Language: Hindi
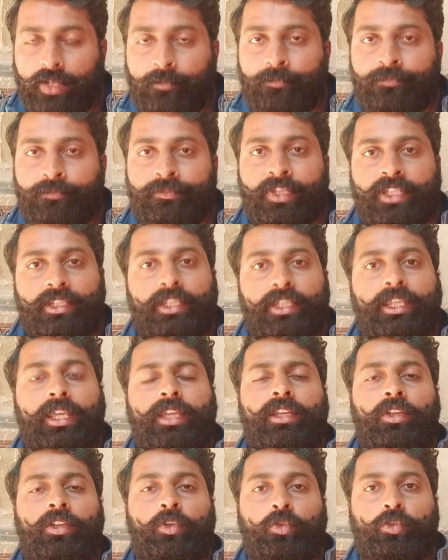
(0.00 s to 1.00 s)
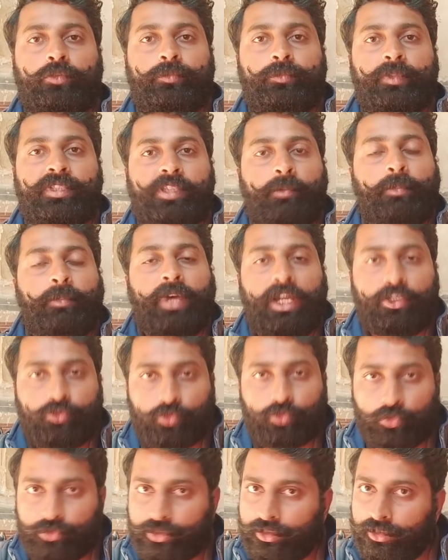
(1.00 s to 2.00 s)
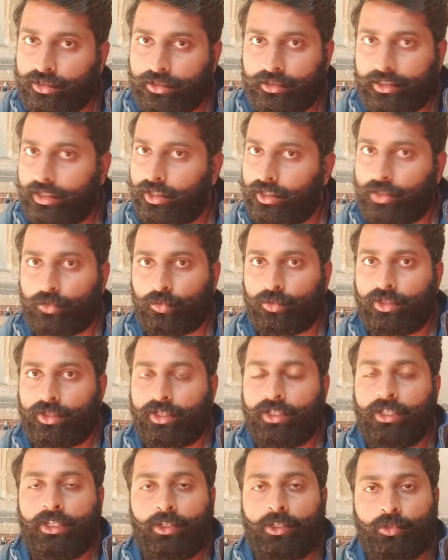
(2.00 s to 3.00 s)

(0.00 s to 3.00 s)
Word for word: है ठीक है उसमें से पांच क्वेश्चन डिलीट हो गए